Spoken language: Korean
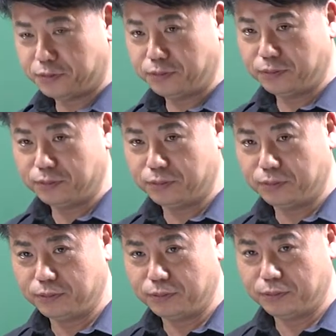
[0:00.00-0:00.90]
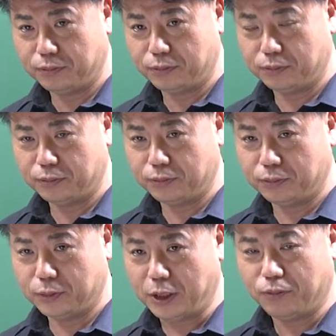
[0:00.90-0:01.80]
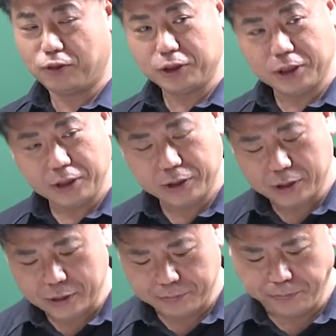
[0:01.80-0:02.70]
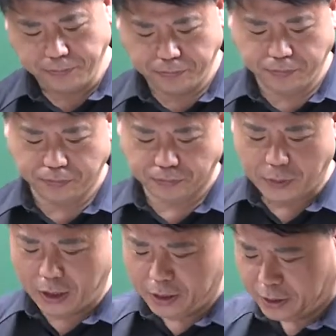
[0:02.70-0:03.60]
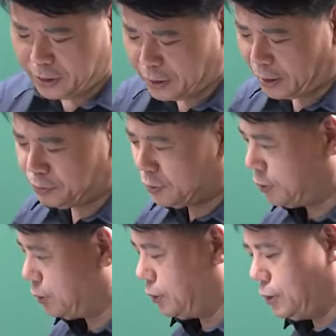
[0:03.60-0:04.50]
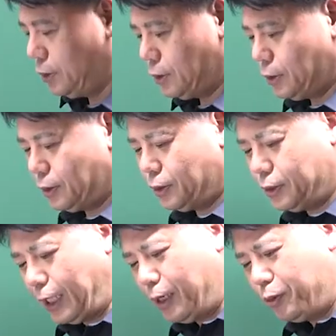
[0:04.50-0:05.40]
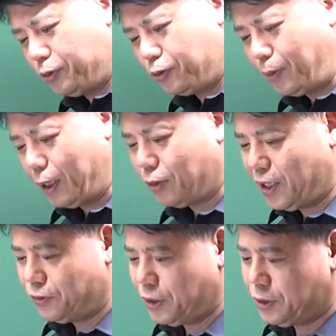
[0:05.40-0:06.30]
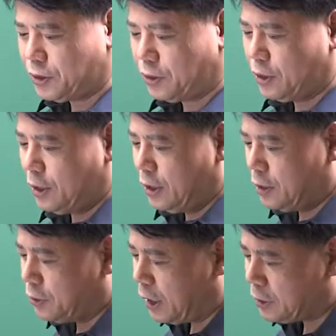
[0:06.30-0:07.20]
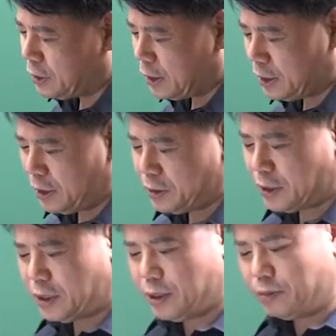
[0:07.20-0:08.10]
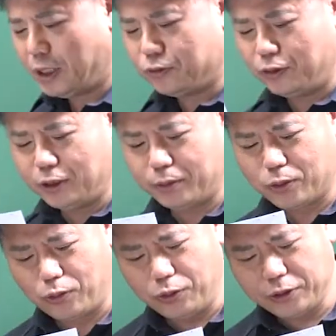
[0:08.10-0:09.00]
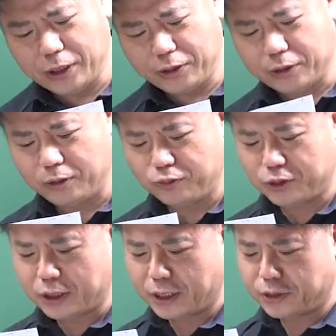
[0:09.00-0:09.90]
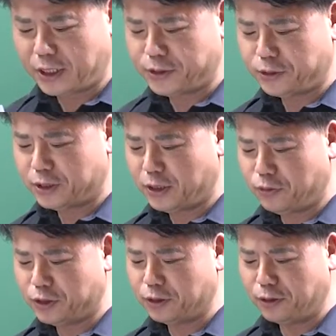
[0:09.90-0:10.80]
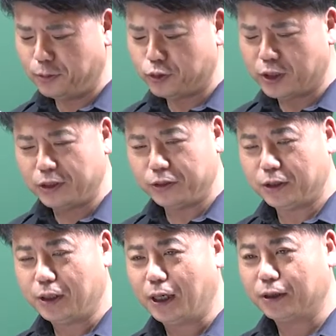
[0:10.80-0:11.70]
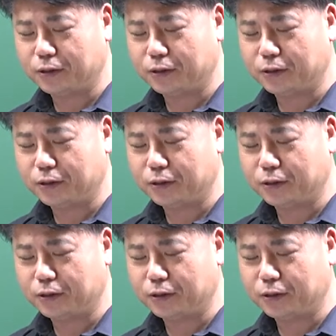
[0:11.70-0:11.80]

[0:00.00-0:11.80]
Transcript: 음? 자, 브러쉬리스. 음? 음? 답은 4번으로 음, 바로 갈 수 있죠. 더 확실하게 이제 맞추려면 홀 센서를 부착해서 회전자의 위치를 검출할 수 있다.